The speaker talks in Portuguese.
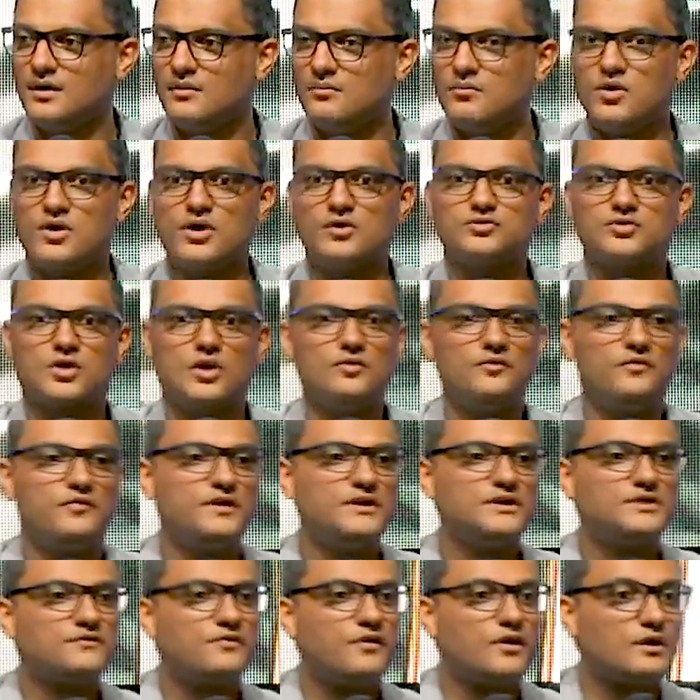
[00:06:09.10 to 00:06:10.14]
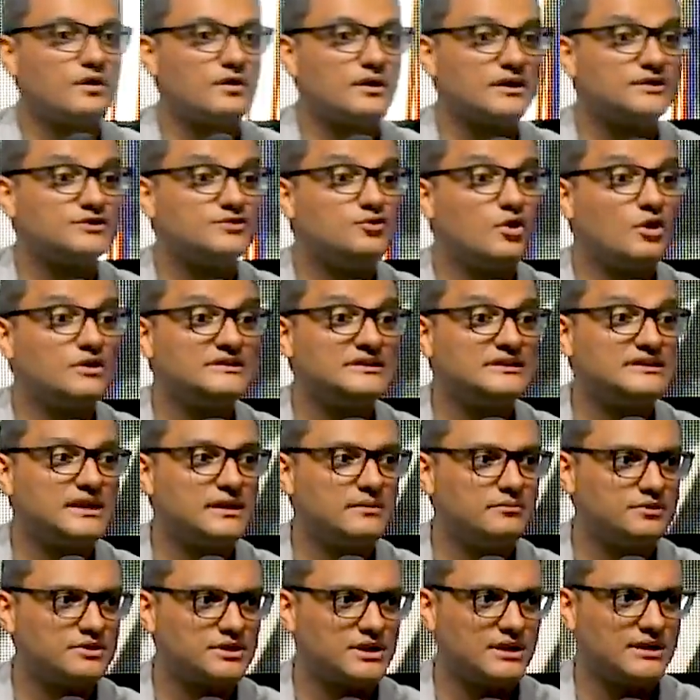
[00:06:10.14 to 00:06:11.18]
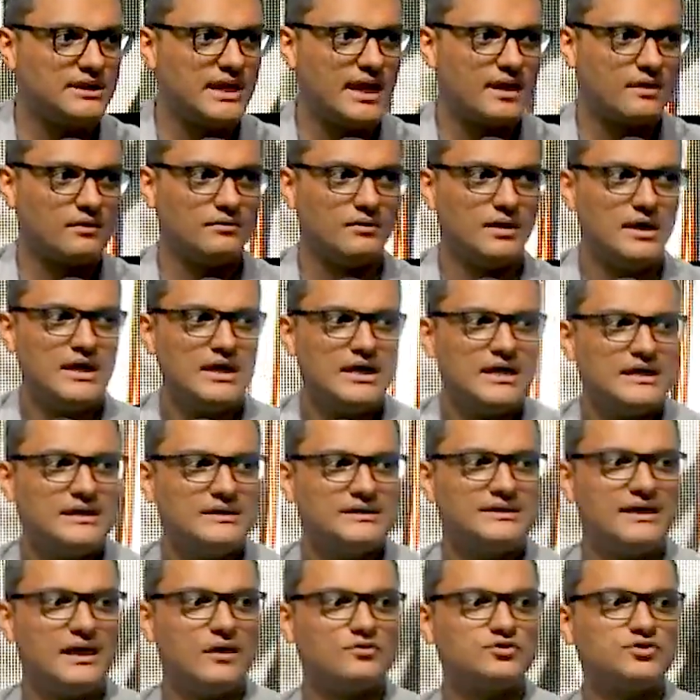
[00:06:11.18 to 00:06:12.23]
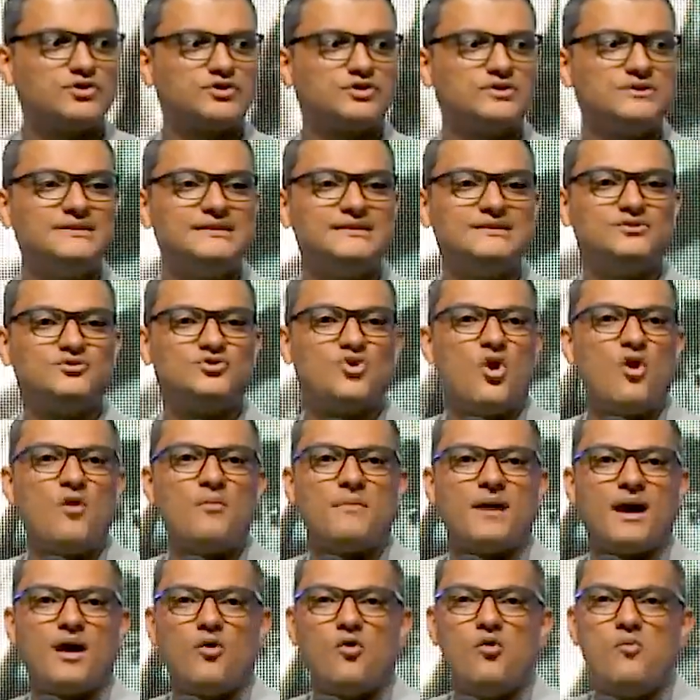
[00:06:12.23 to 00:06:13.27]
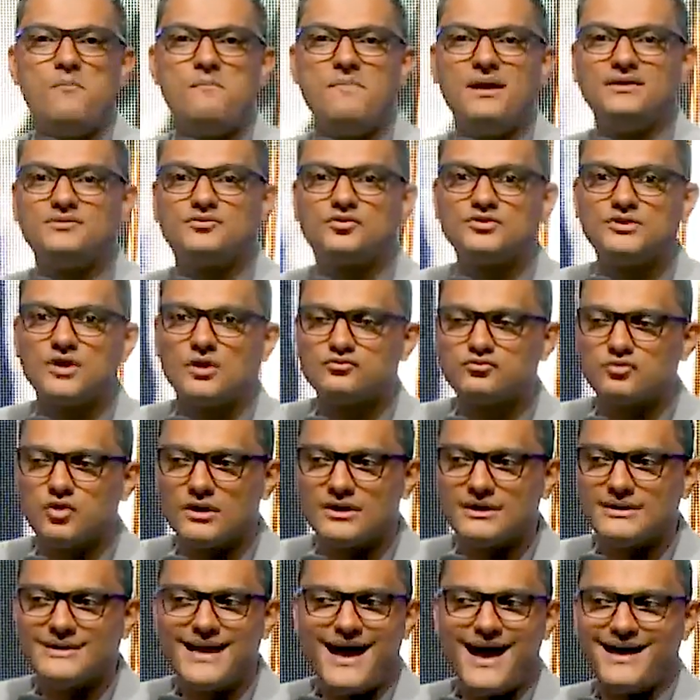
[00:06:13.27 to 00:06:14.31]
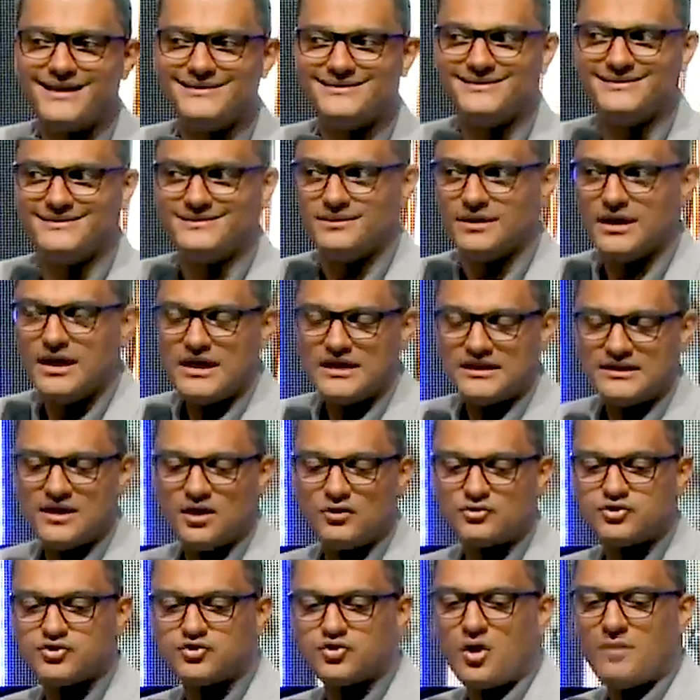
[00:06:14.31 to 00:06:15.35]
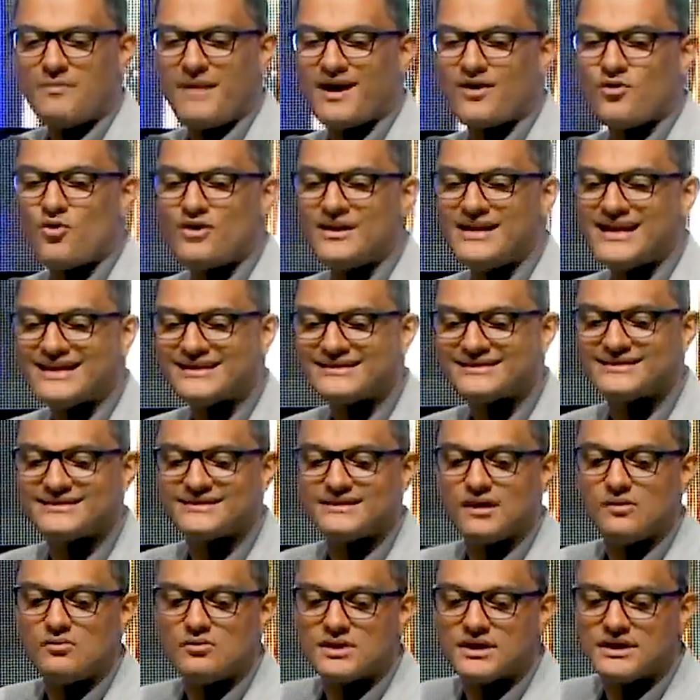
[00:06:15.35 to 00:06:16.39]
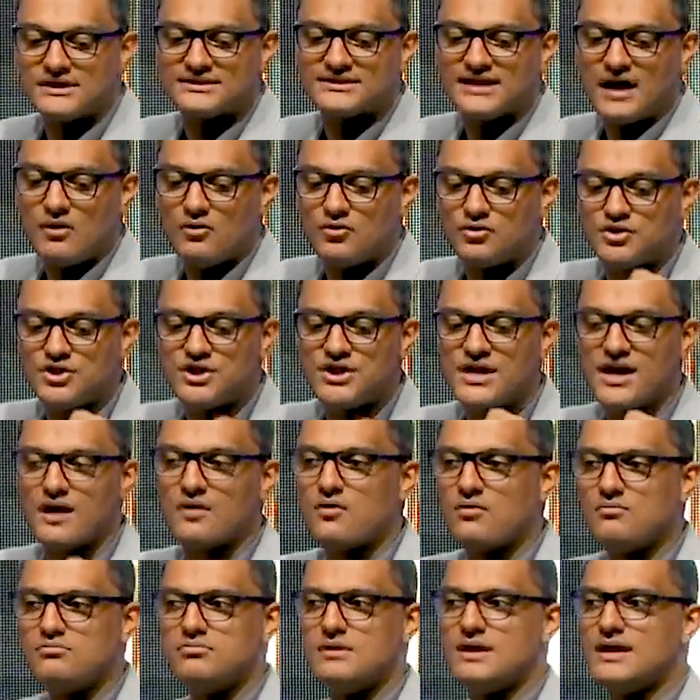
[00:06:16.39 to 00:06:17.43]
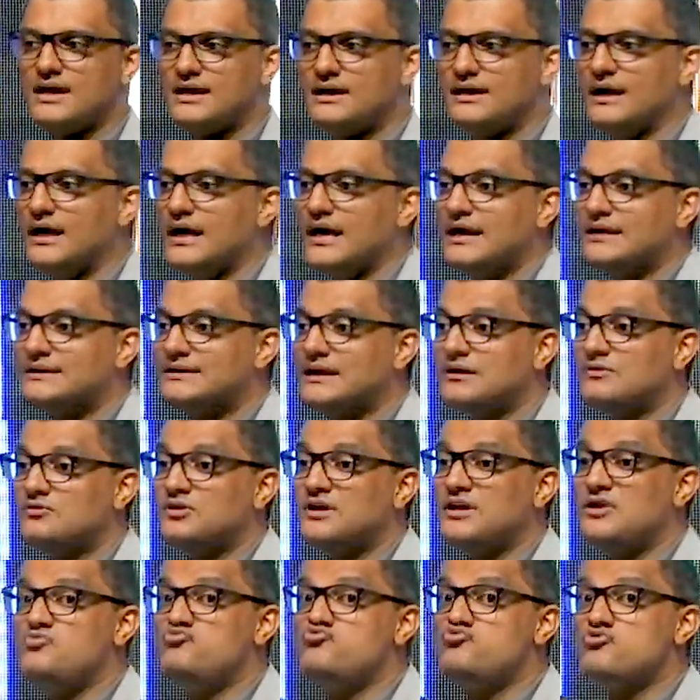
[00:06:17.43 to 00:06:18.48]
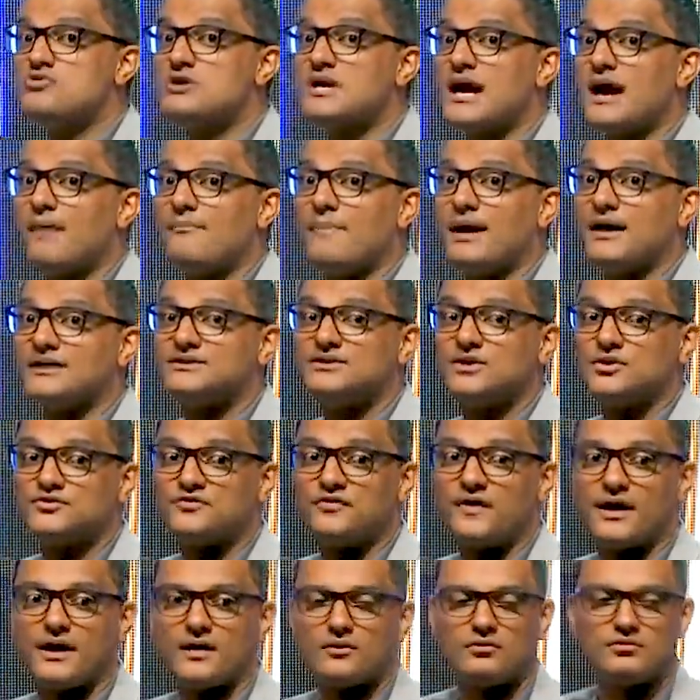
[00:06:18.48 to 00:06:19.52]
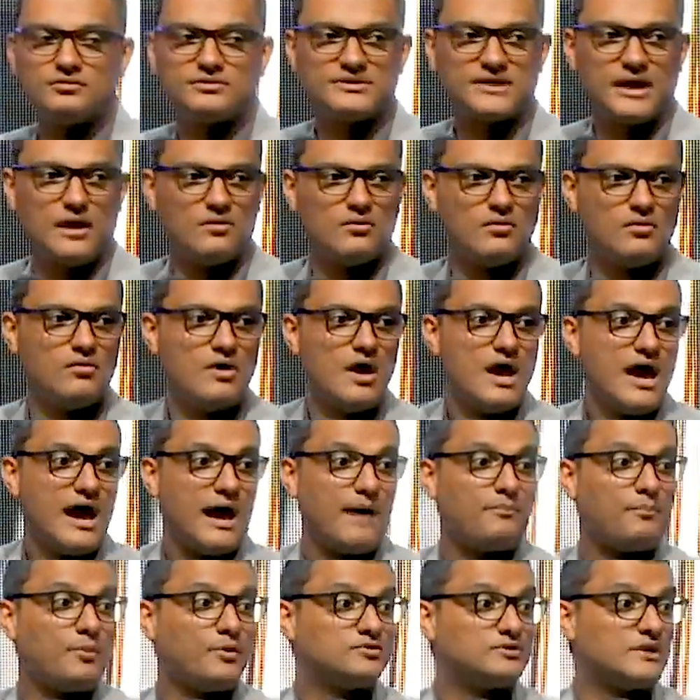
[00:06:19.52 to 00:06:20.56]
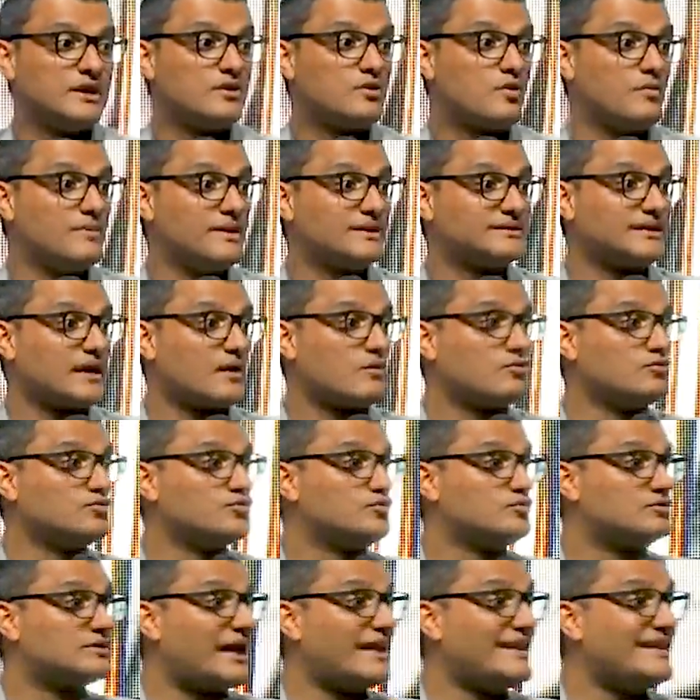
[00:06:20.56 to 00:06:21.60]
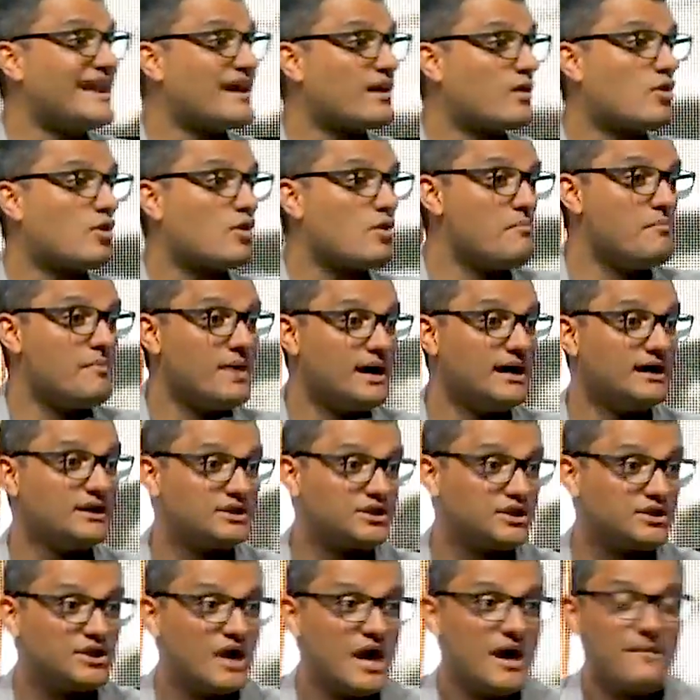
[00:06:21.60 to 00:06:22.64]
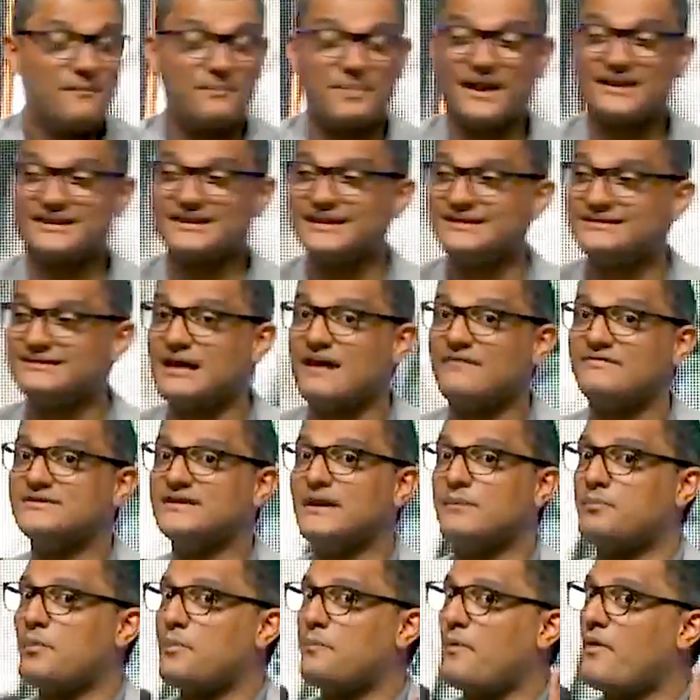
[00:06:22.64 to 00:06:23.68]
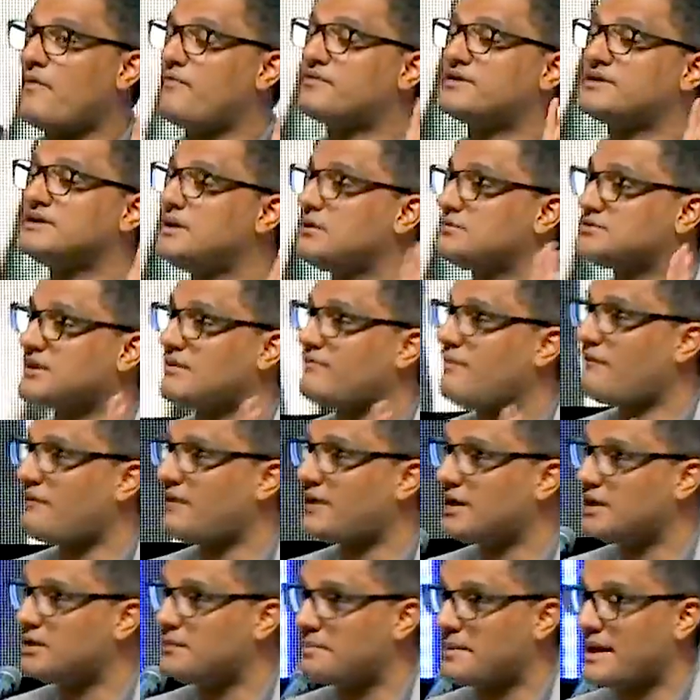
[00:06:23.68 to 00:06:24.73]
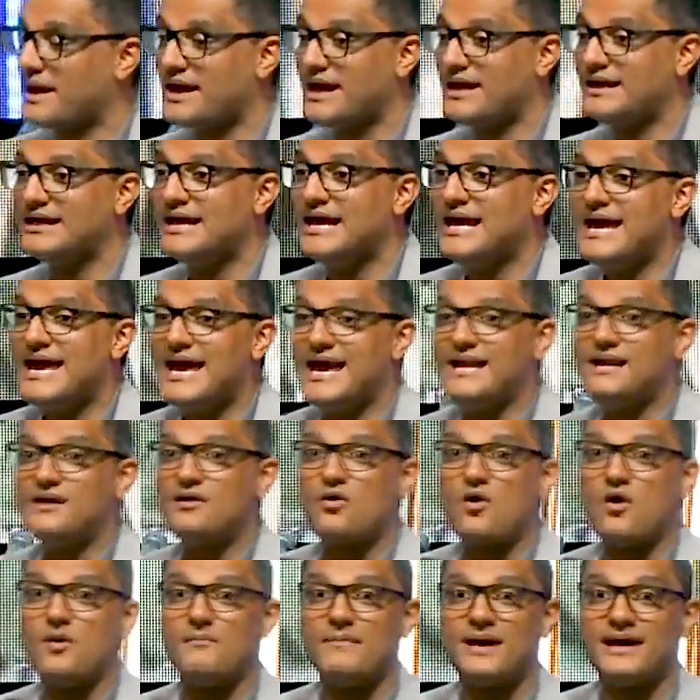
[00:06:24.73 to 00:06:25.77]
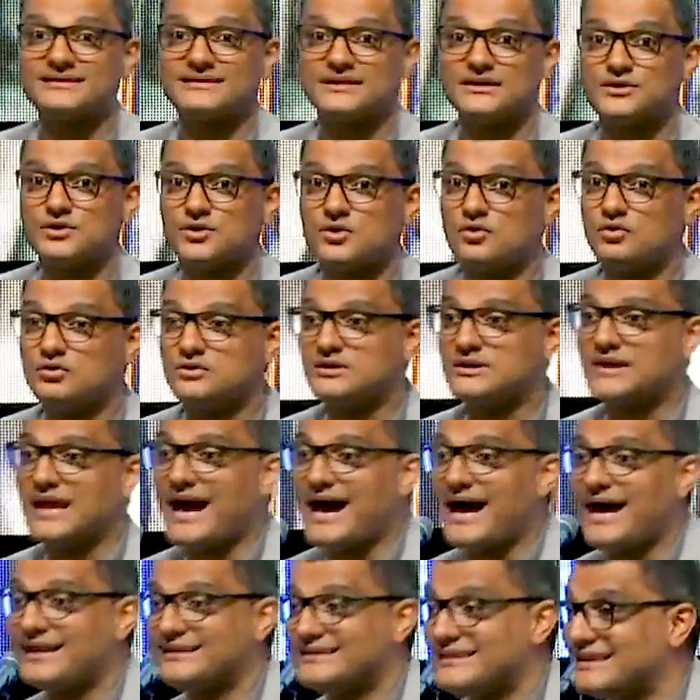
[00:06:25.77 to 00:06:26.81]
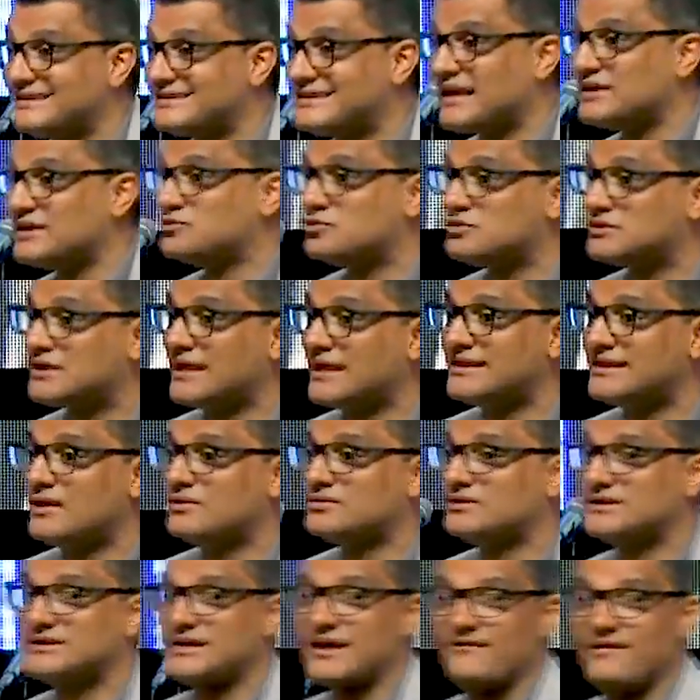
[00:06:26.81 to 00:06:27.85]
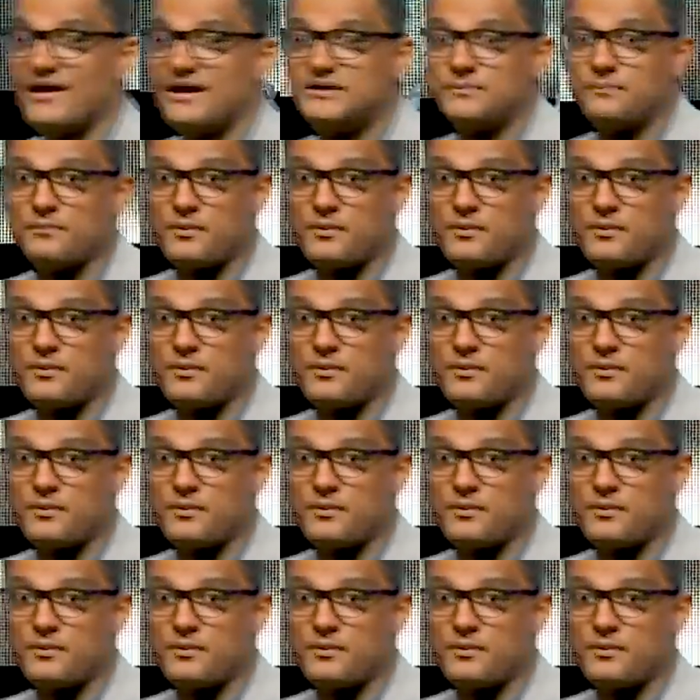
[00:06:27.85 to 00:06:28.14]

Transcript: porque o trono físico foram as doze tribos que deram. Deus toma o manto de autoridade. Deus toma a conexão que Saul tinha com ele, tanto que nunca mais Deus fala com Saul, a ponto de ele começar a consultar necromantes para tentar avisar para o povo que Deus estava falando para ele. Ele começa a escutar, tentar escutar Deus através de